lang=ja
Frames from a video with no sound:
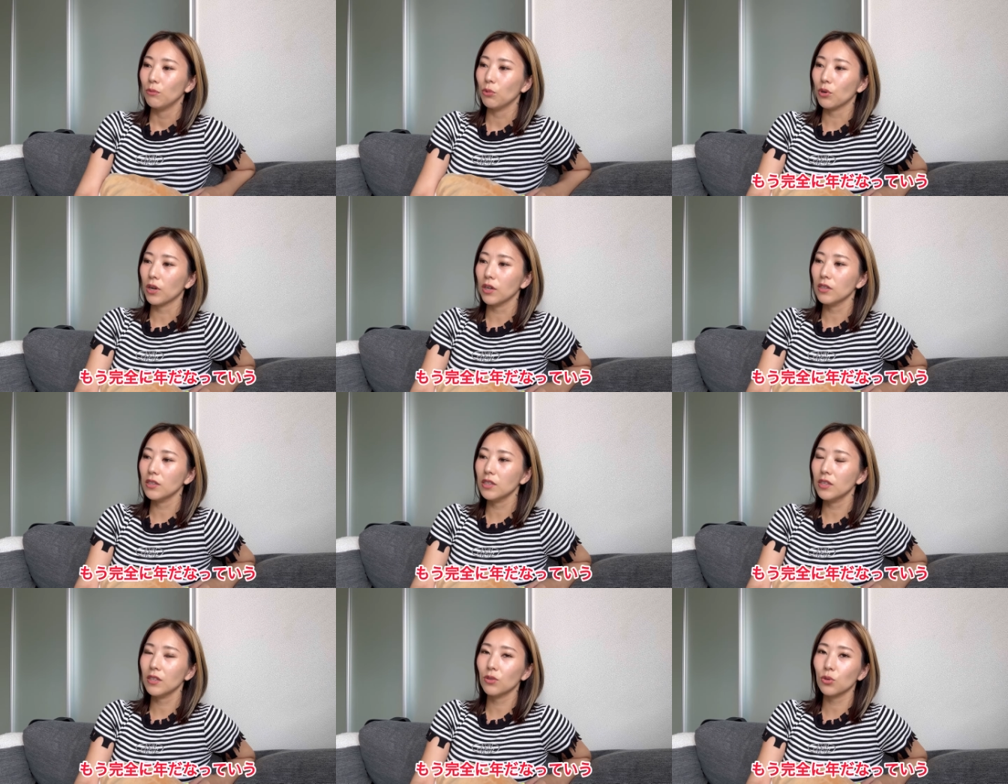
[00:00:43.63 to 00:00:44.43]
もう完
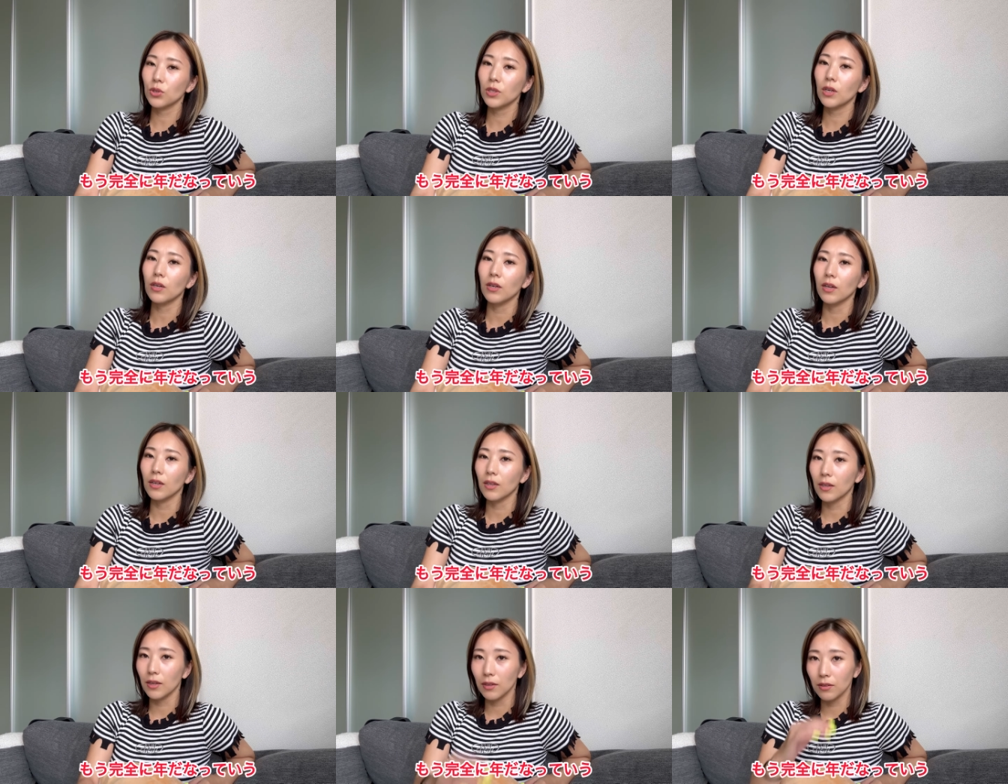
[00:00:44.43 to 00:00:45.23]
全に年だ
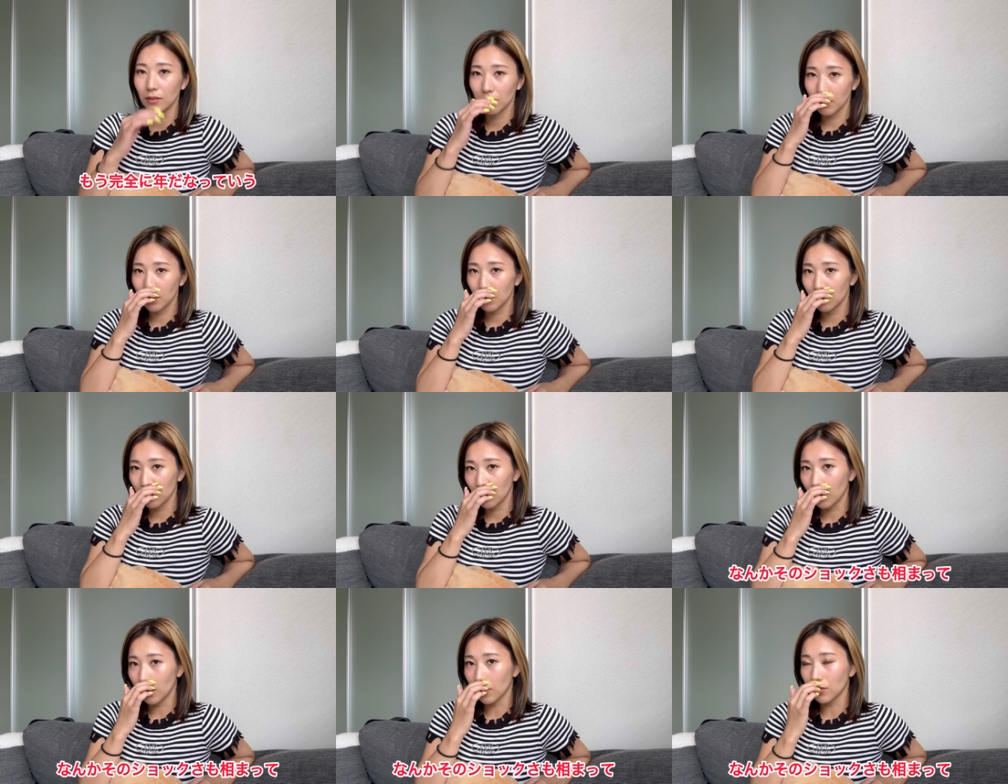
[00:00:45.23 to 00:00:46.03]
なっていう
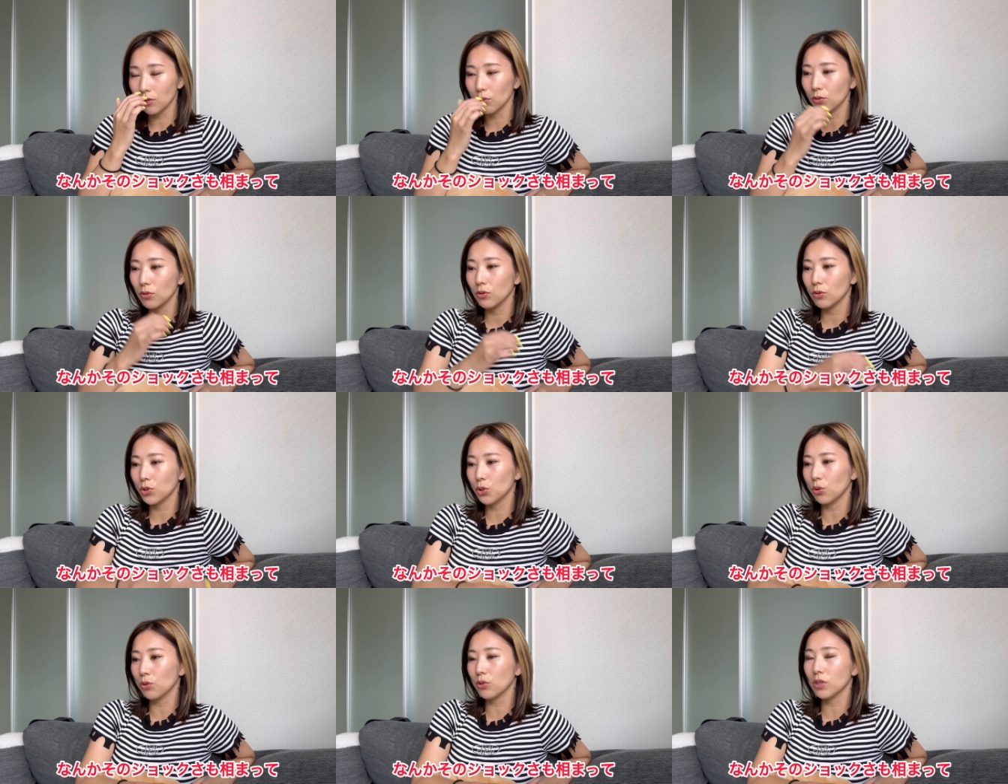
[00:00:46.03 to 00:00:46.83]
なんかその
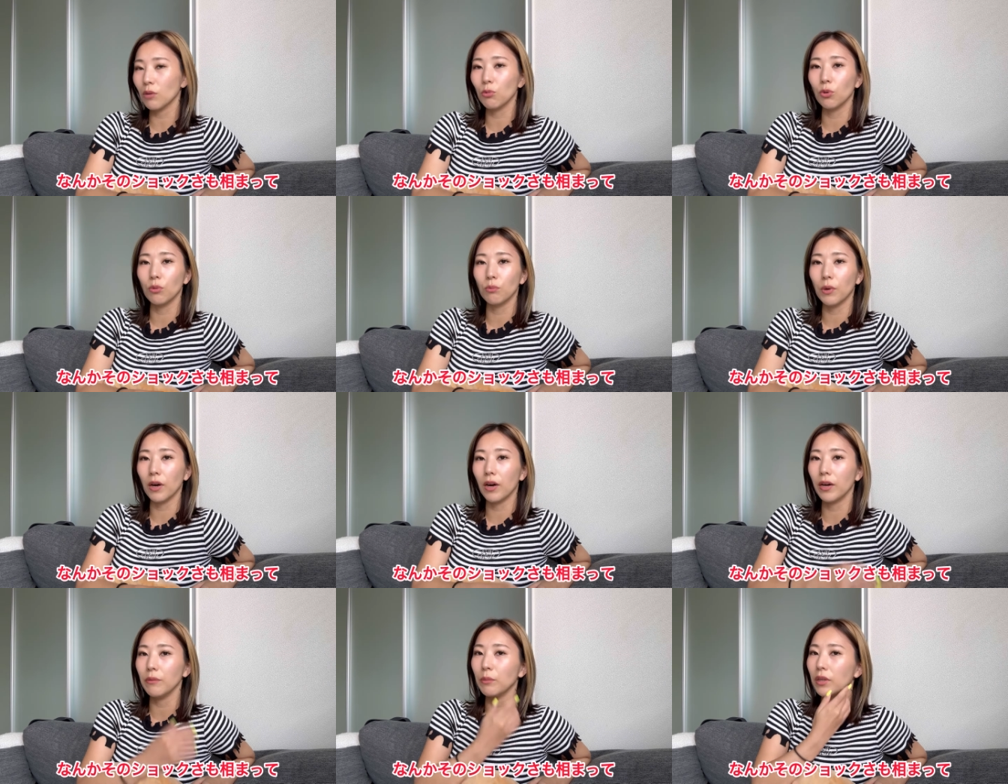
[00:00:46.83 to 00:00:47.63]
ショックさもま
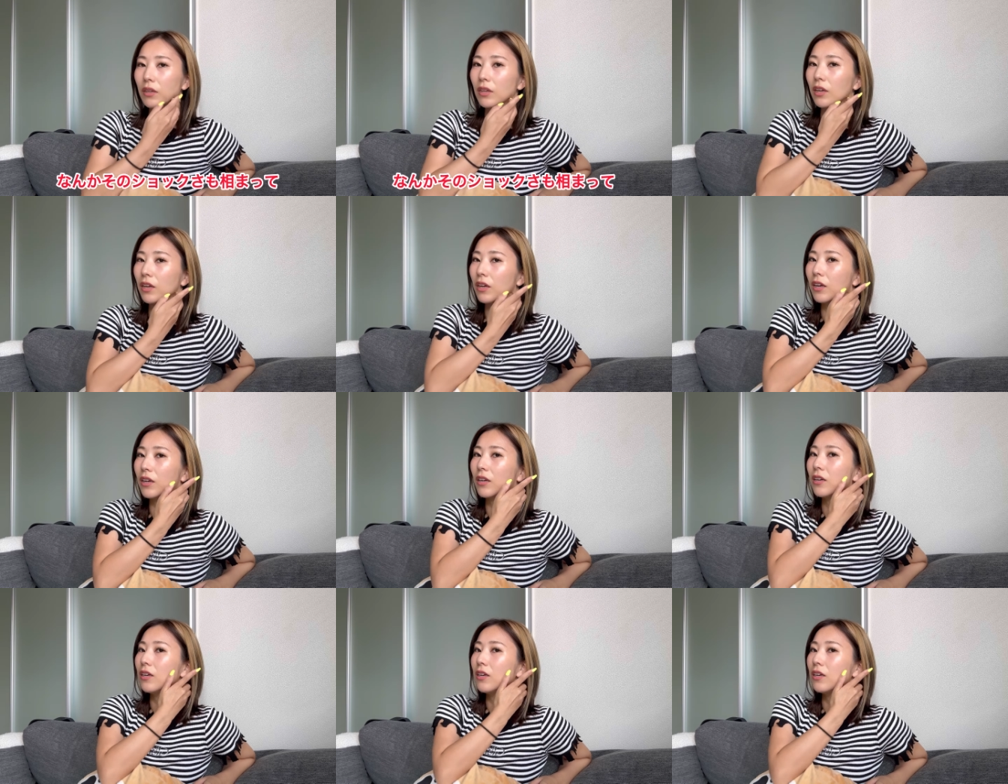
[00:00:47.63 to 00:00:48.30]
相まって